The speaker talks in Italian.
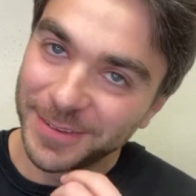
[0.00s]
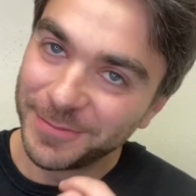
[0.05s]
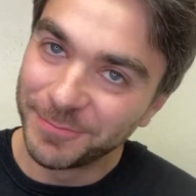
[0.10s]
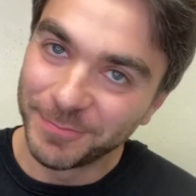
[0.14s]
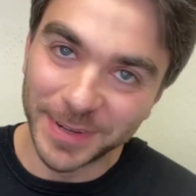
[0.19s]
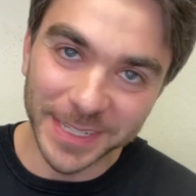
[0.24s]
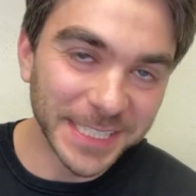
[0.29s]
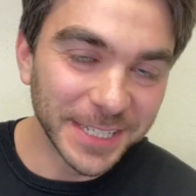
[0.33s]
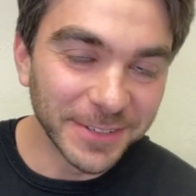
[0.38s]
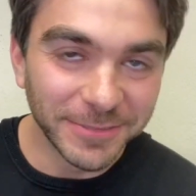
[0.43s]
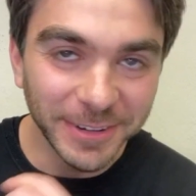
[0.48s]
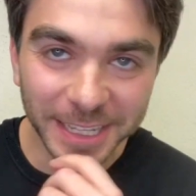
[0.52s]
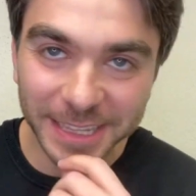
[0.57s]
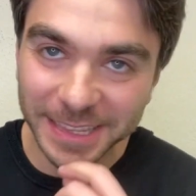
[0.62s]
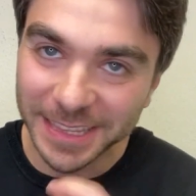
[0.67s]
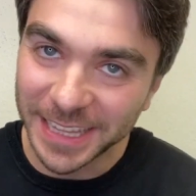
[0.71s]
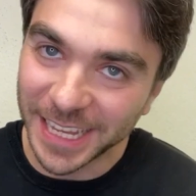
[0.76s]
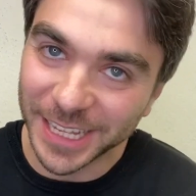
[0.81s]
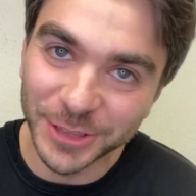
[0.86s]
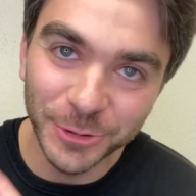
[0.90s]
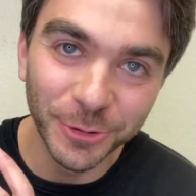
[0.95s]
Ma si fa
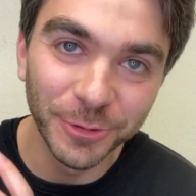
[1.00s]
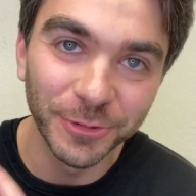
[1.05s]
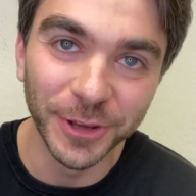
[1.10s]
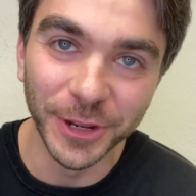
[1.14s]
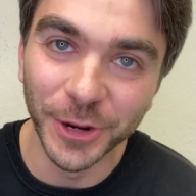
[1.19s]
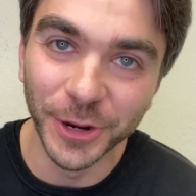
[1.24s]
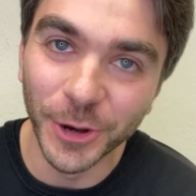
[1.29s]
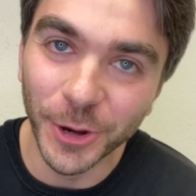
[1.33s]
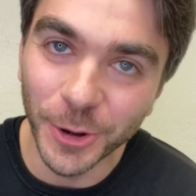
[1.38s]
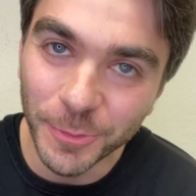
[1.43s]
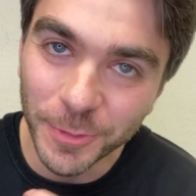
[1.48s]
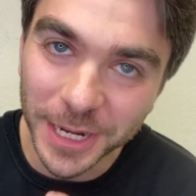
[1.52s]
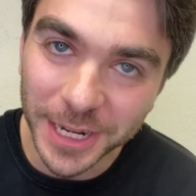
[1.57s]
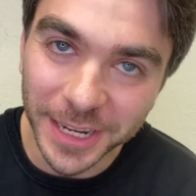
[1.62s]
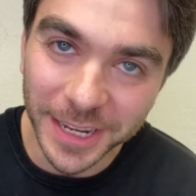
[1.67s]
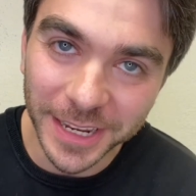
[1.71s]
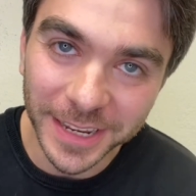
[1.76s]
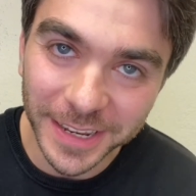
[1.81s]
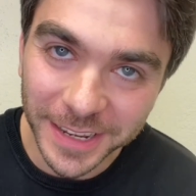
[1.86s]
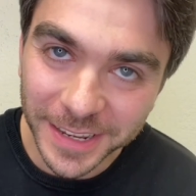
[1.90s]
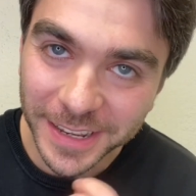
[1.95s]
tanto
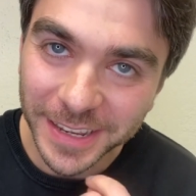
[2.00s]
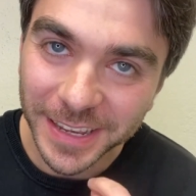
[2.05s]
fenomeni